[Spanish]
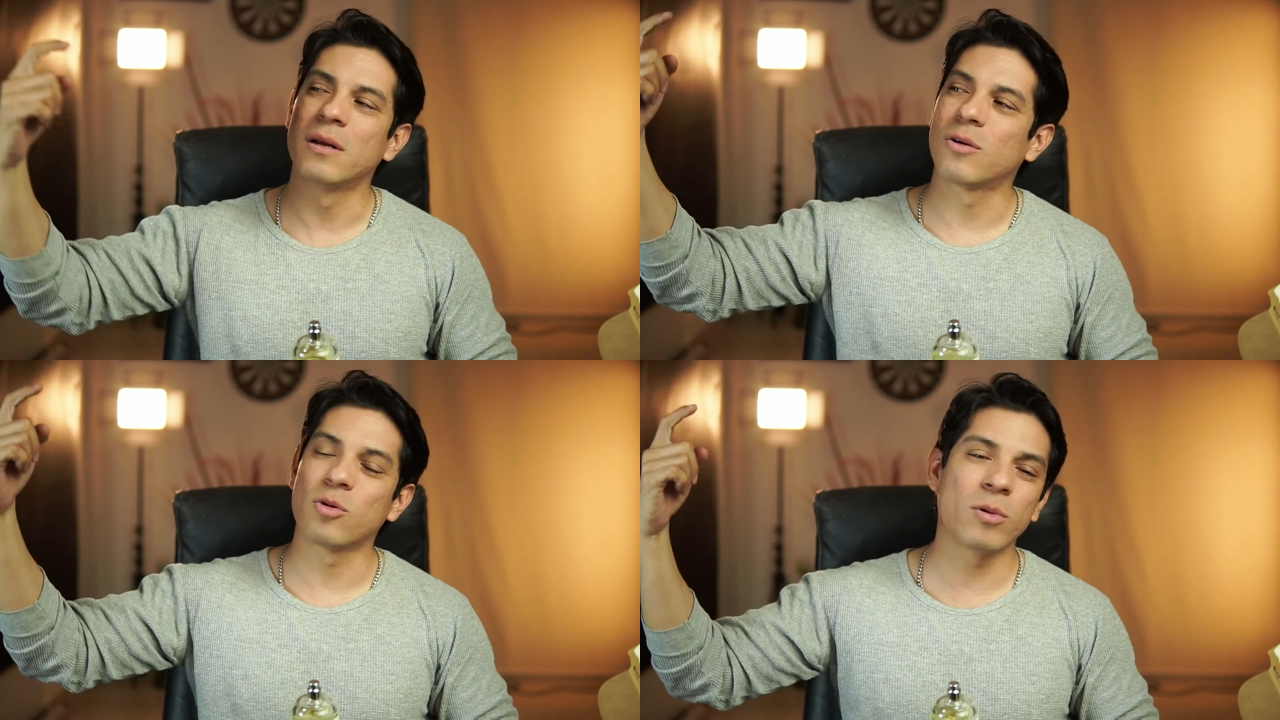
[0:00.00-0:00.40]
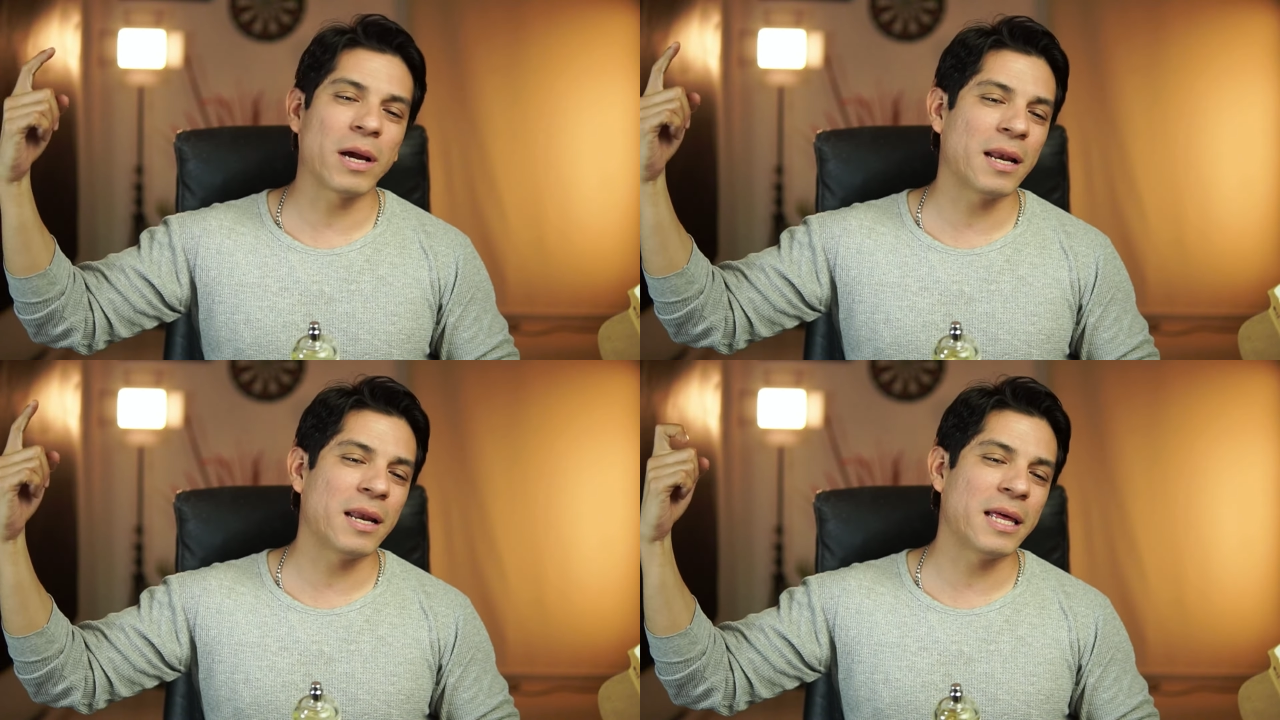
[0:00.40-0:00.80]
con una
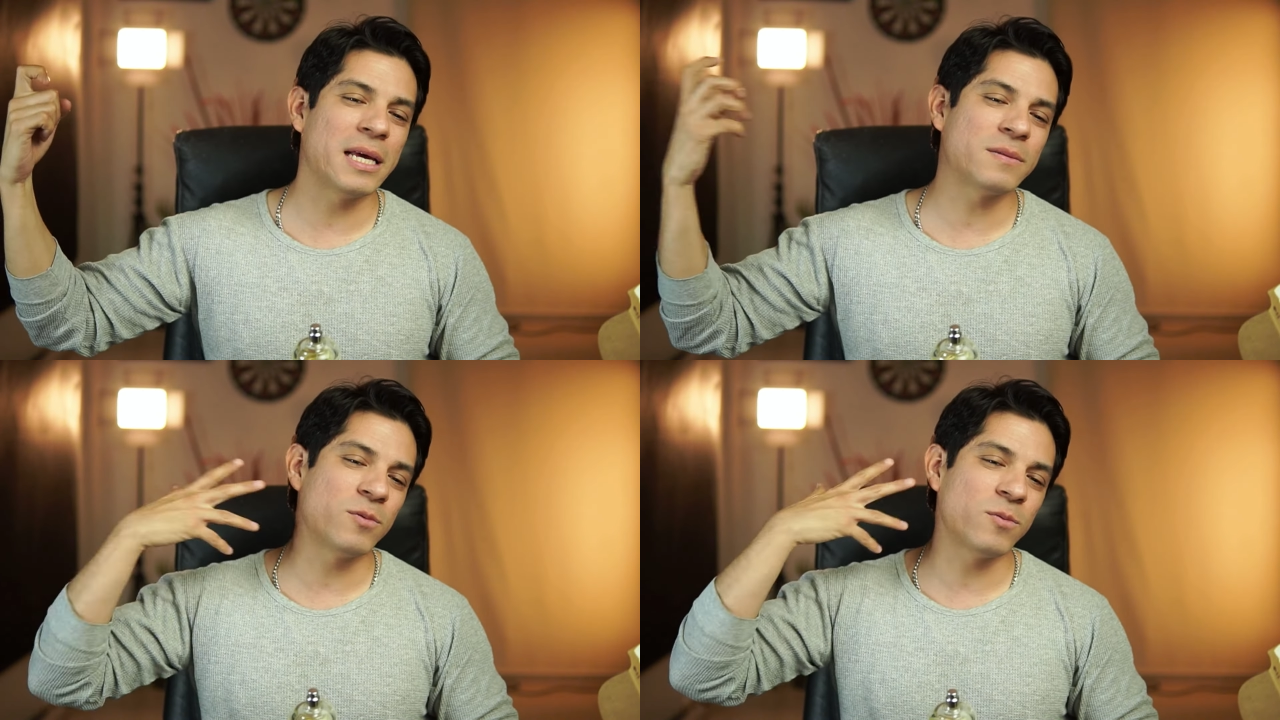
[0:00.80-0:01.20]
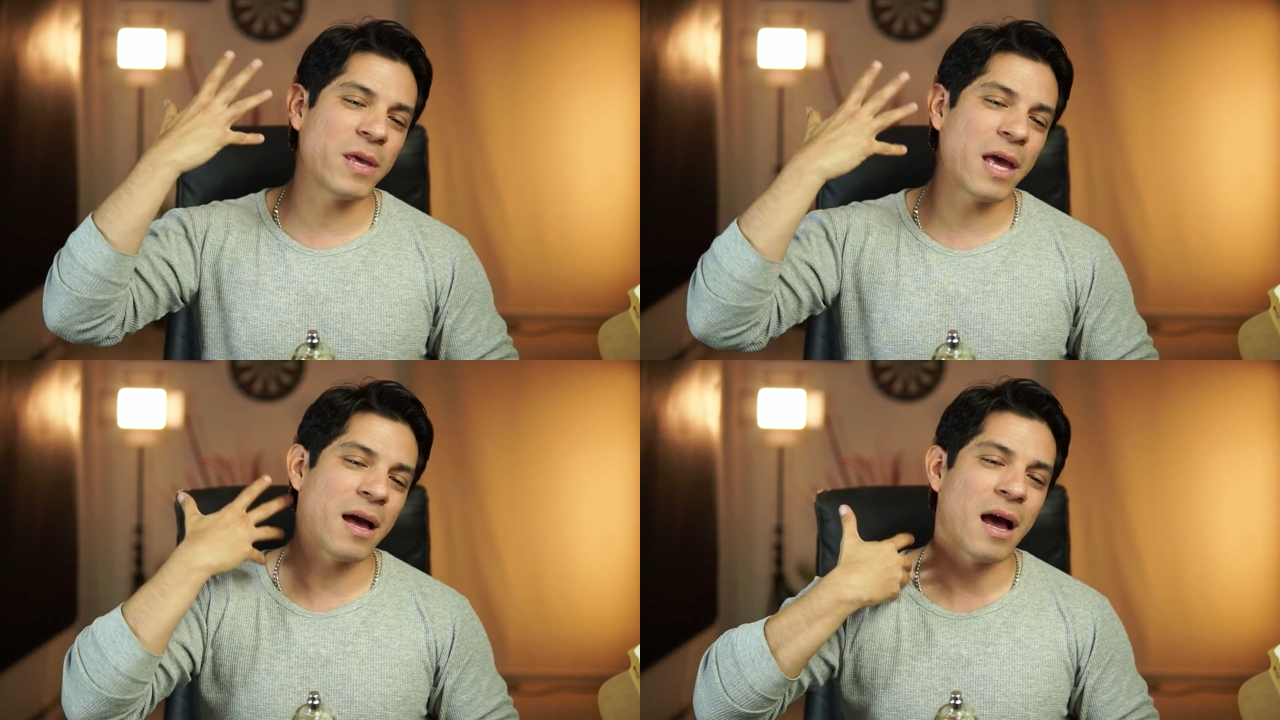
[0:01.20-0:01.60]
que le des, mm,
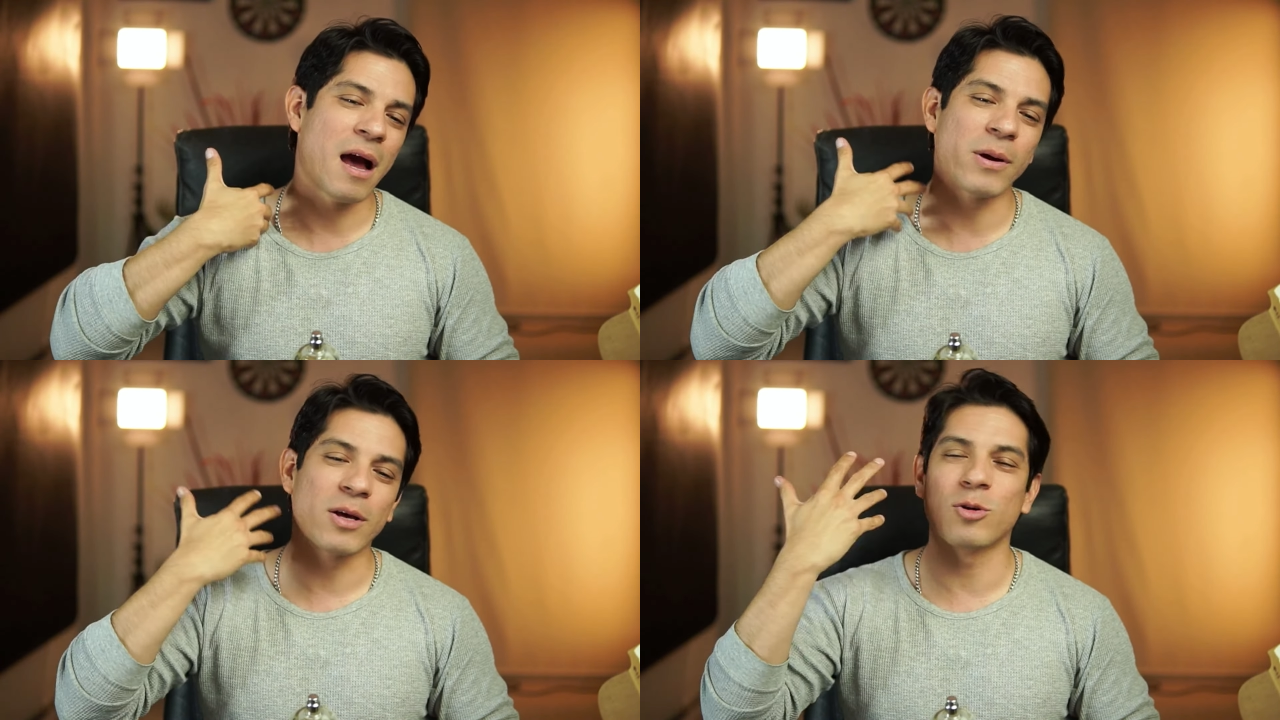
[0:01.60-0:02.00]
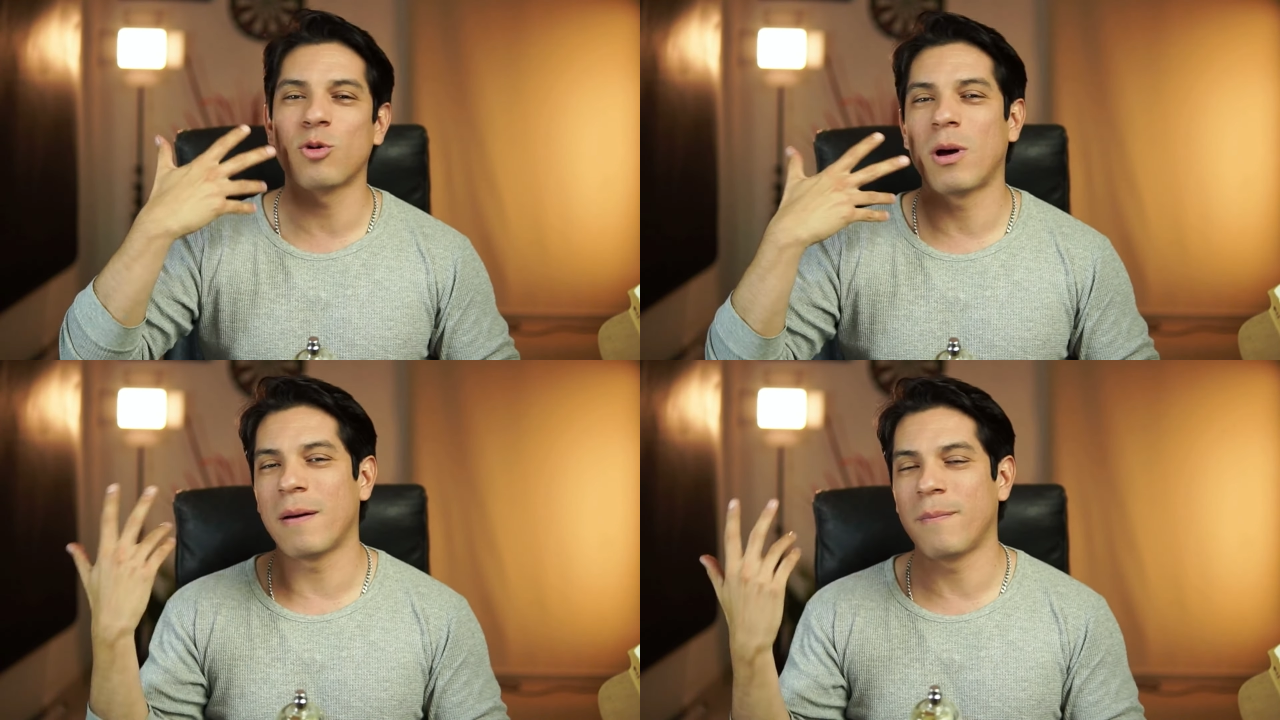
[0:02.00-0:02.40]
ya abarcó
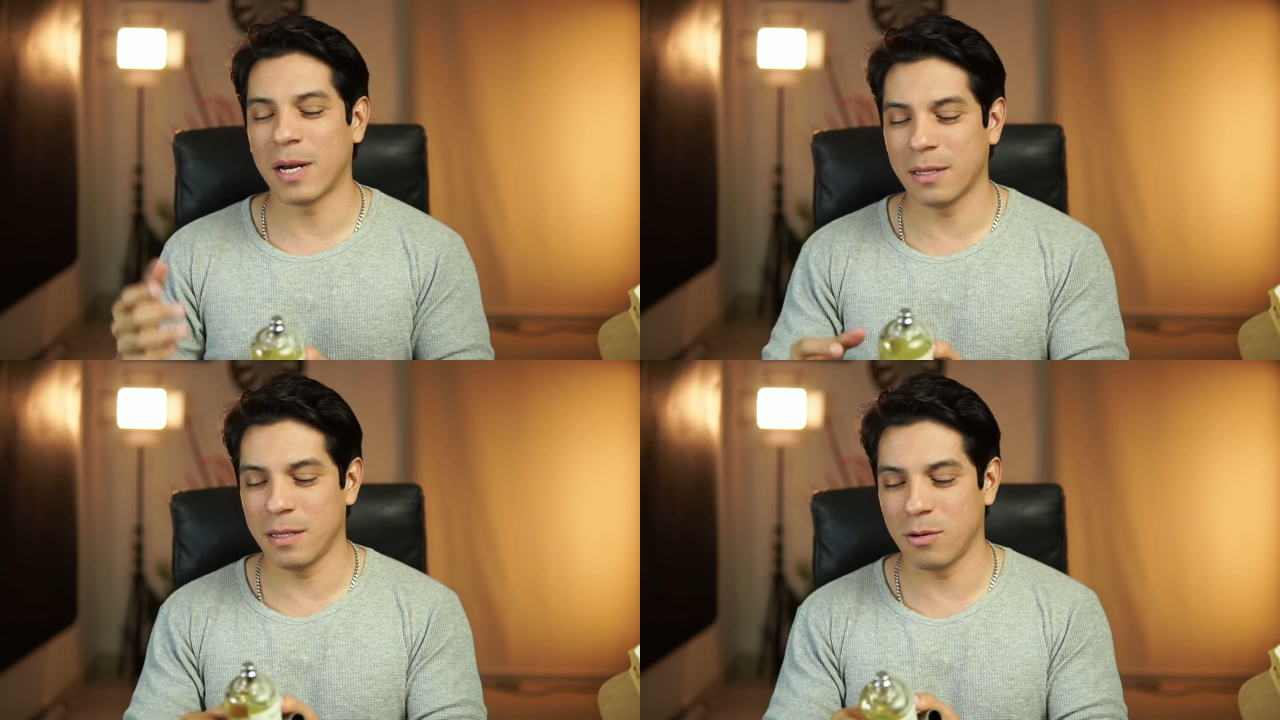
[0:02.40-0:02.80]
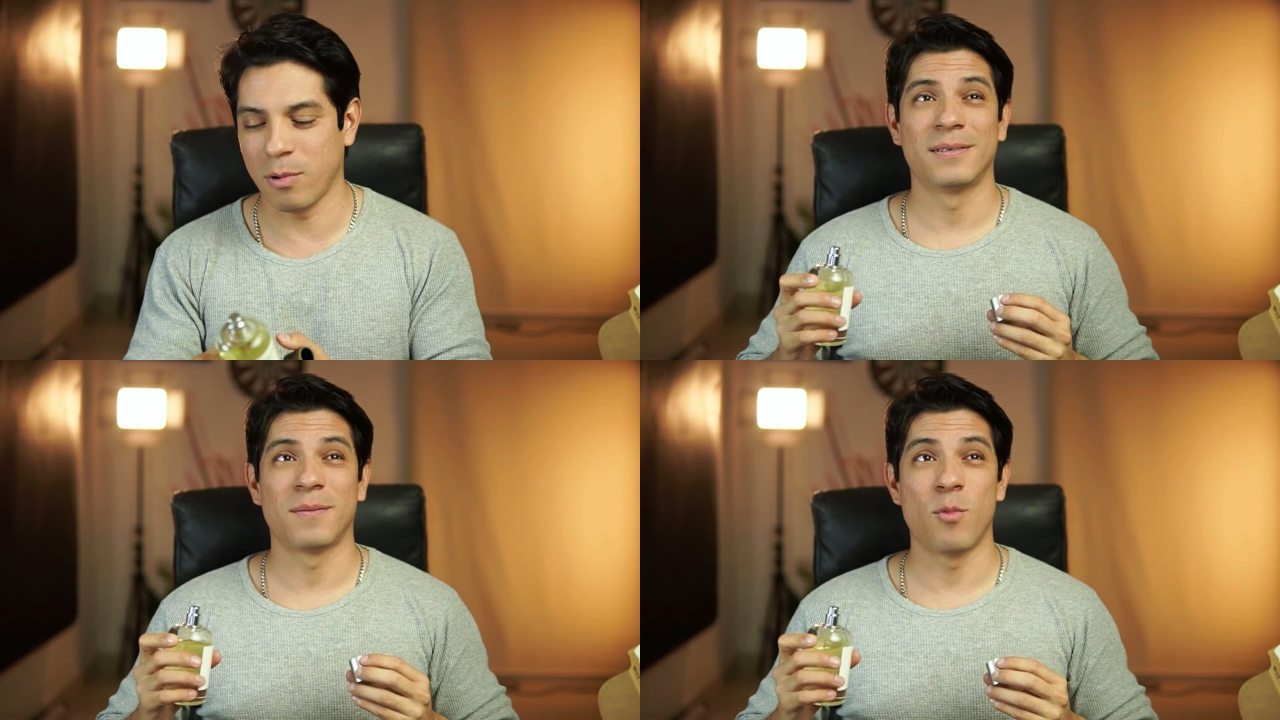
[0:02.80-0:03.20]
toda la parte del cuello.